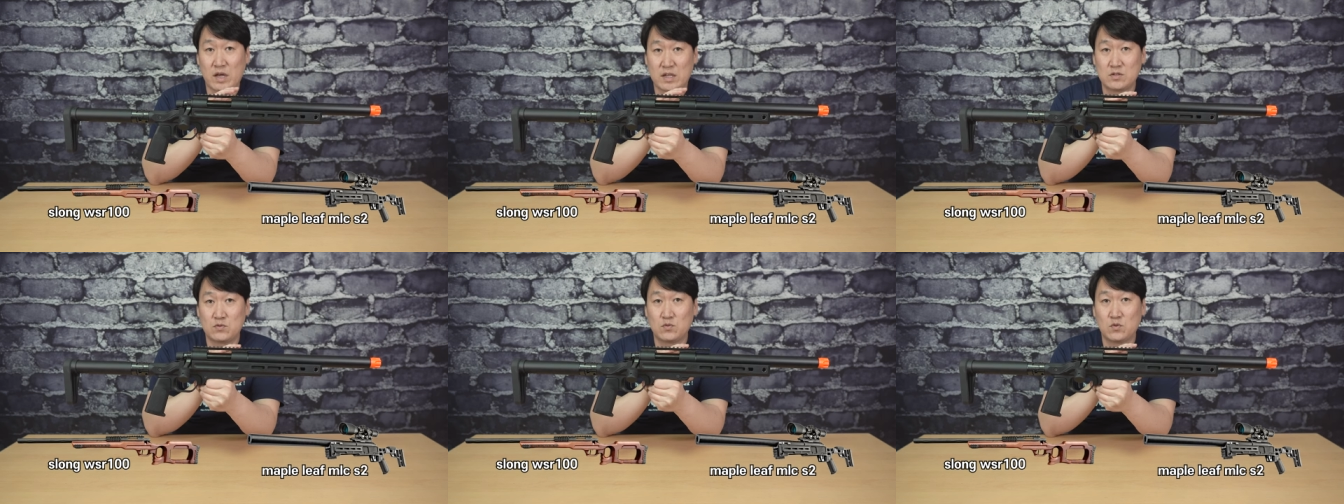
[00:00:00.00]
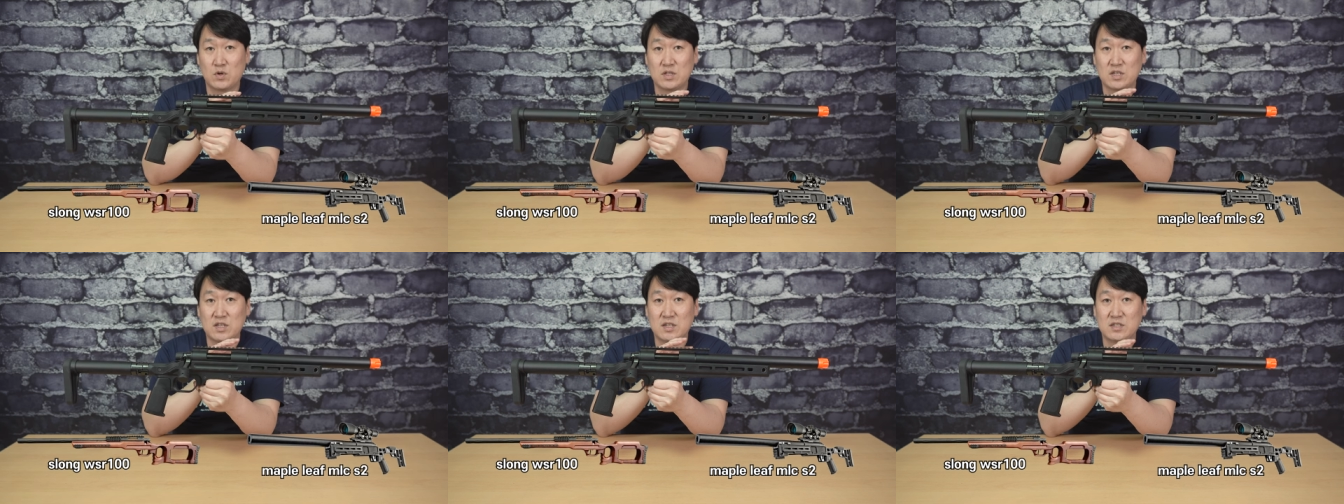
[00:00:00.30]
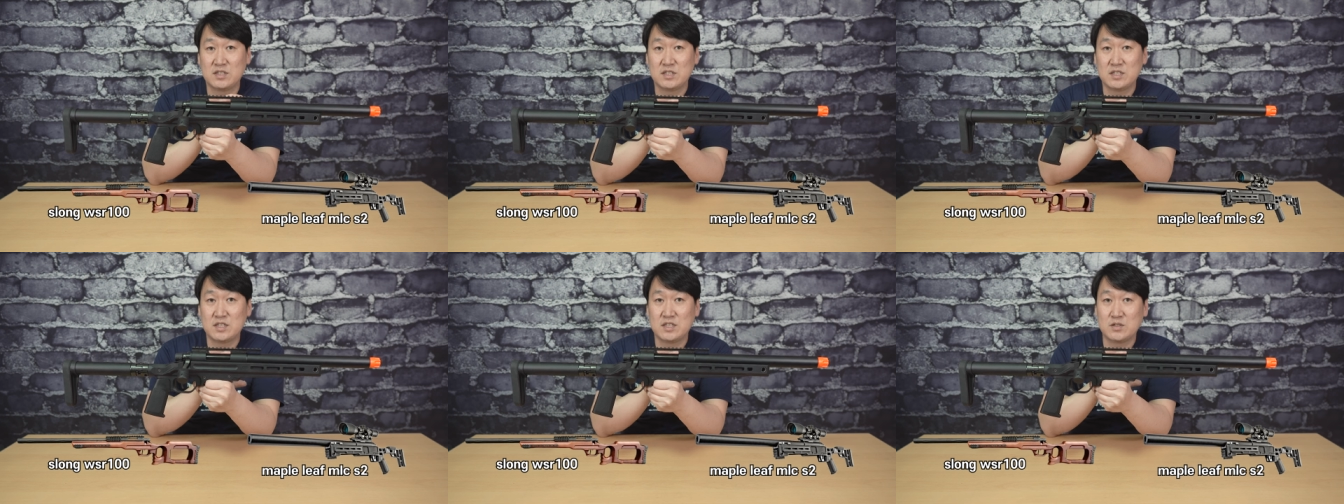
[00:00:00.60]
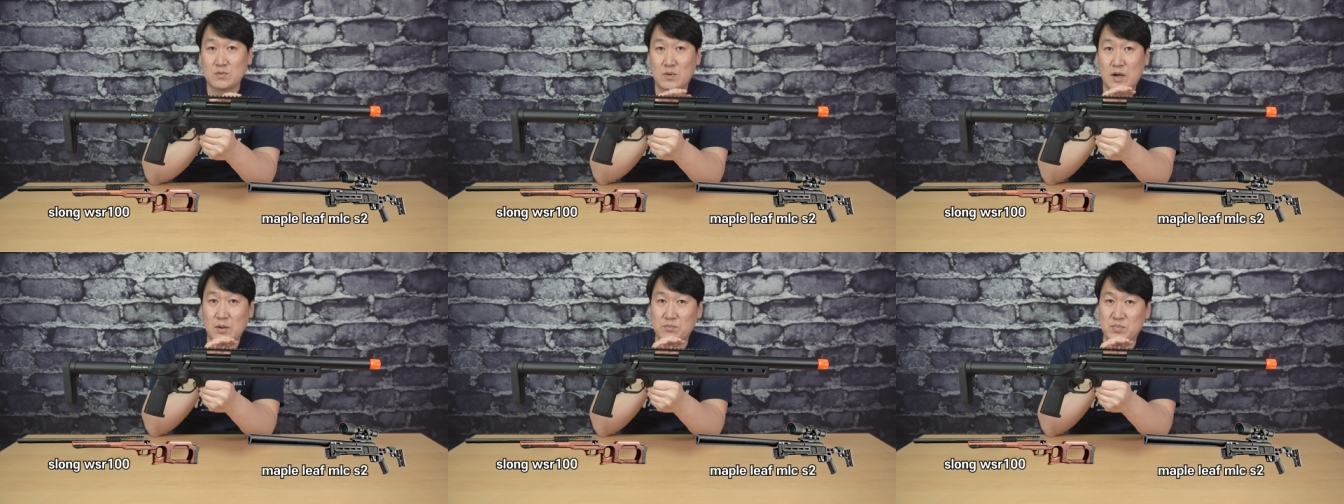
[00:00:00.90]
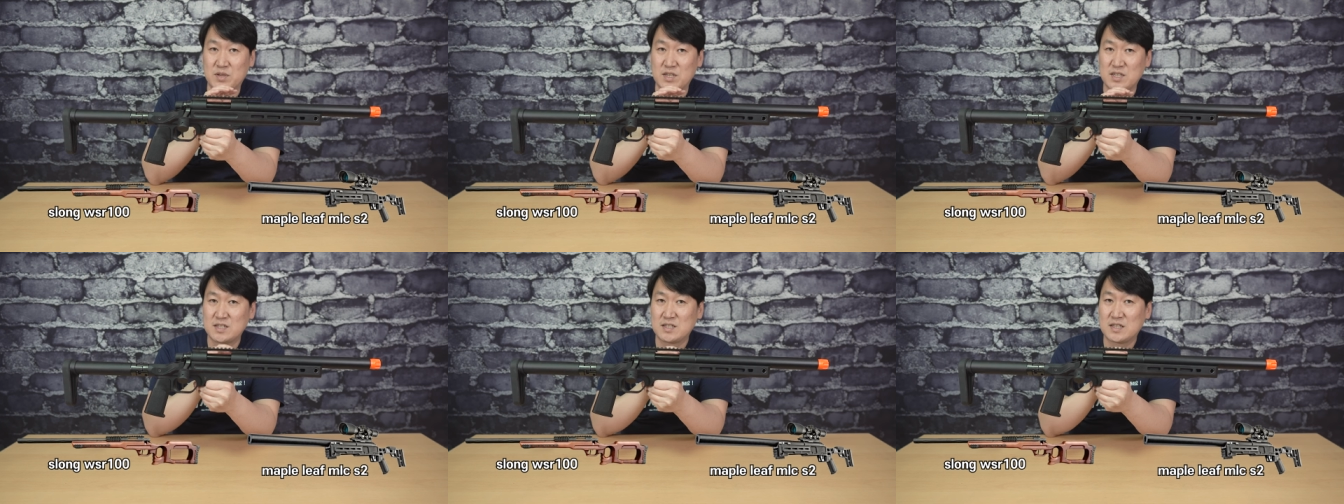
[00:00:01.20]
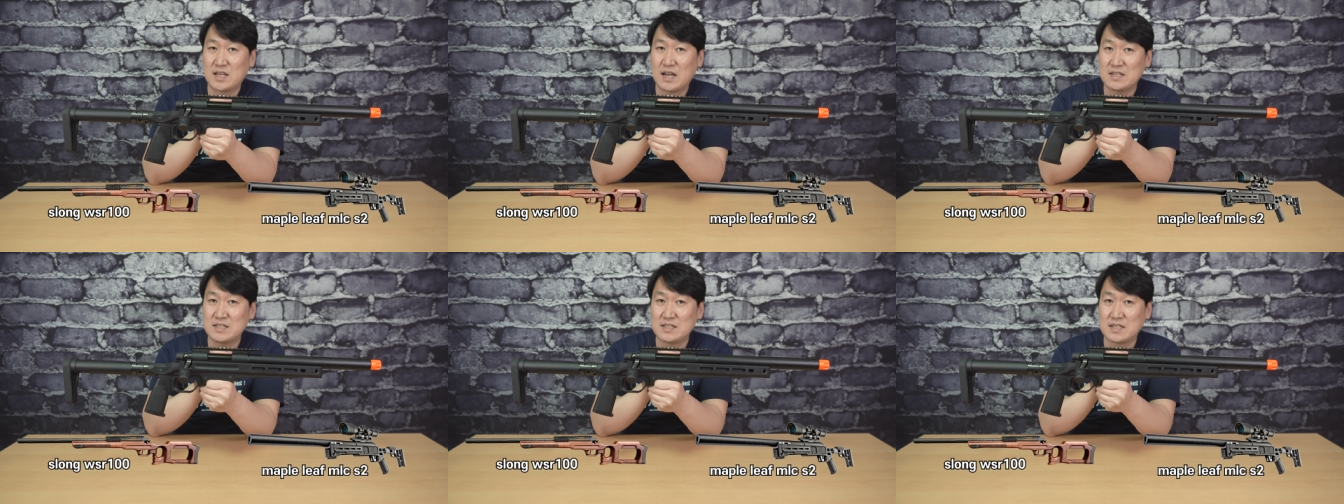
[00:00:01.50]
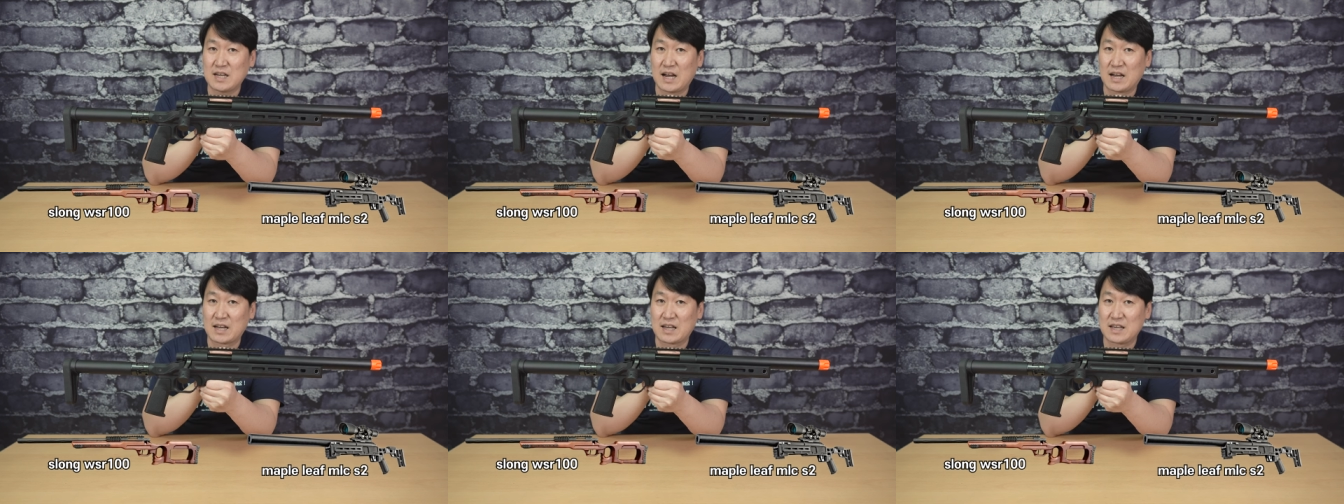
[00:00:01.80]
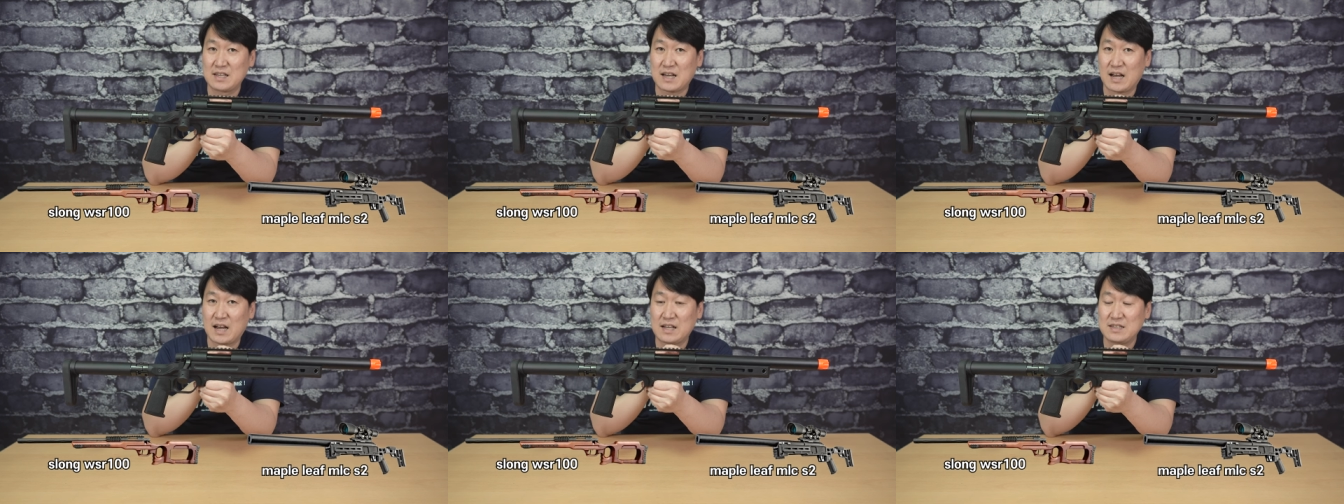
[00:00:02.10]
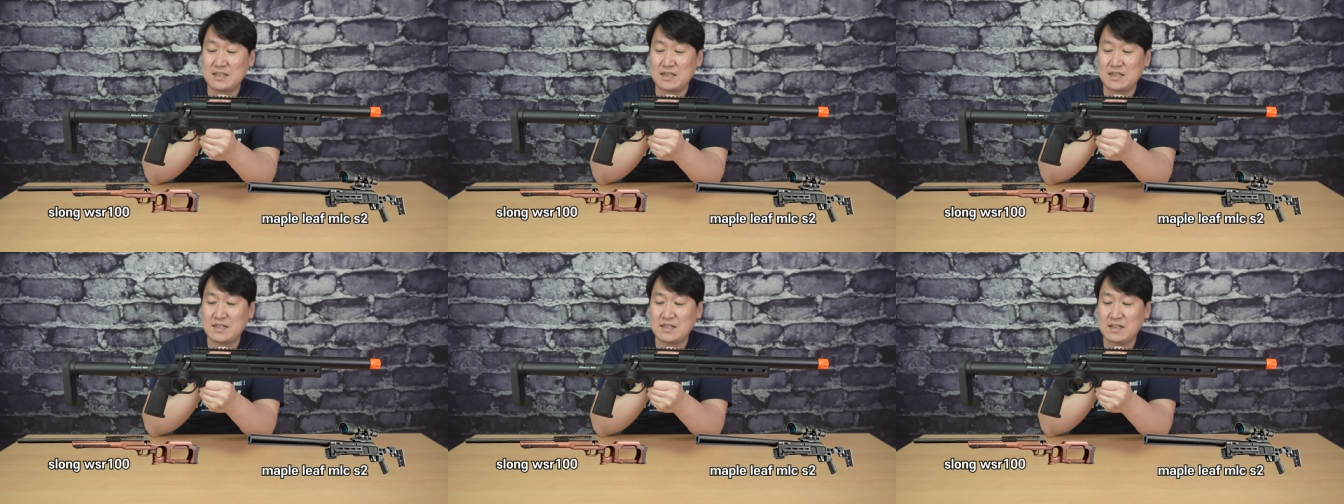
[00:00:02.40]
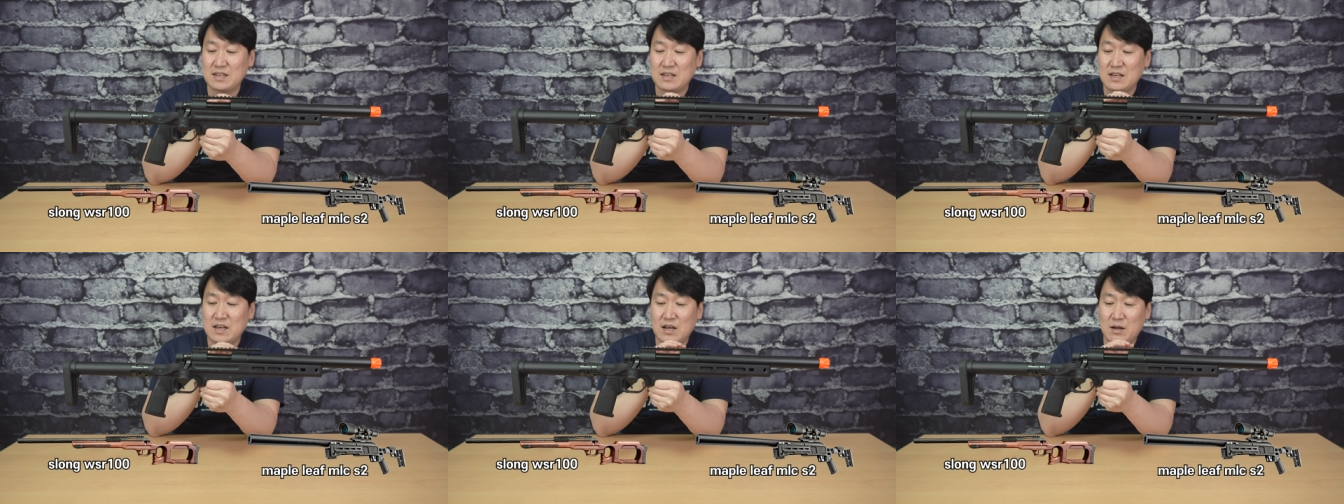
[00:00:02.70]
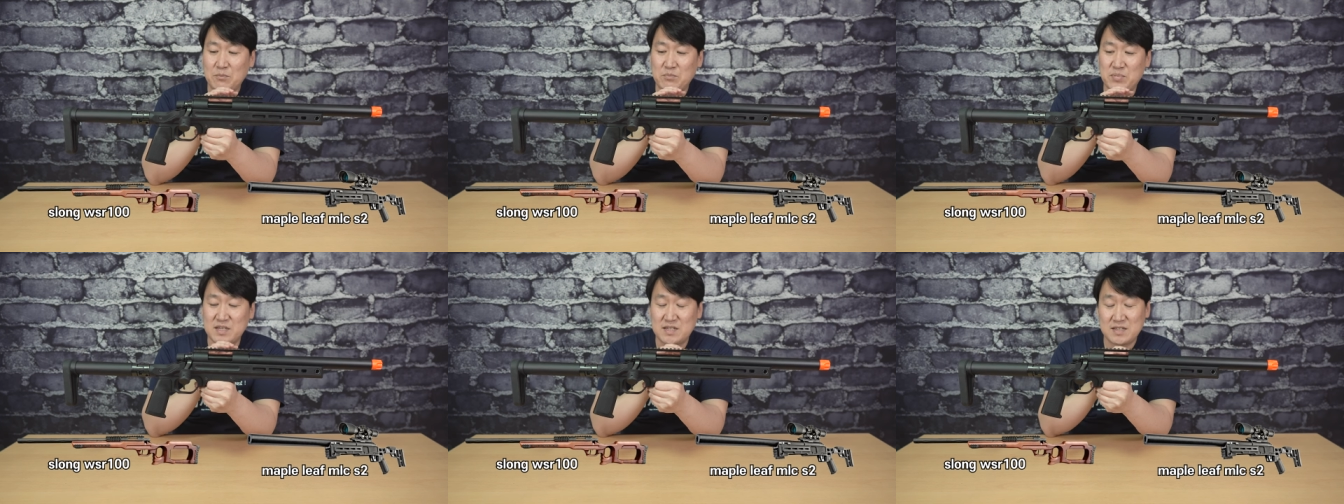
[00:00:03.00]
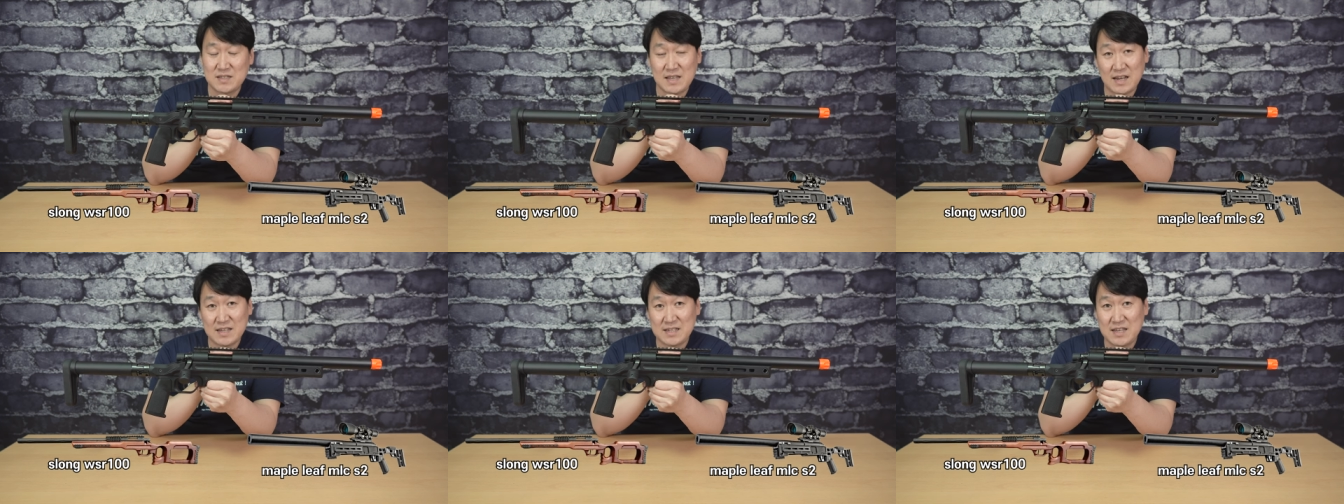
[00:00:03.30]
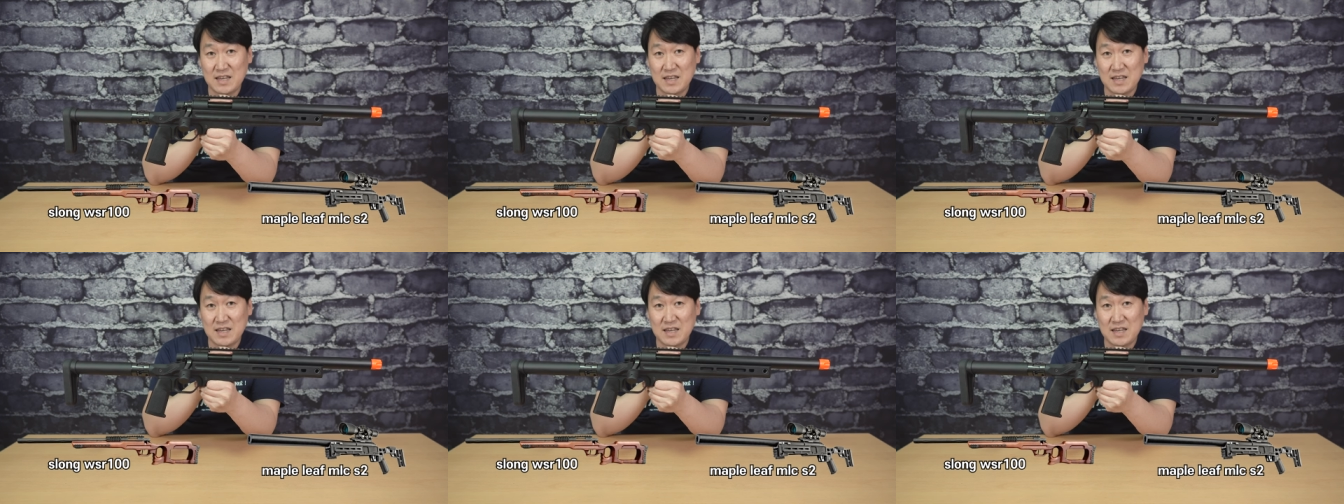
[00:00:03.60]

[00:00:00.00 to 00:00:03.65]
S1 이런 시리즈와 비슷하지 않게 안 비슷하게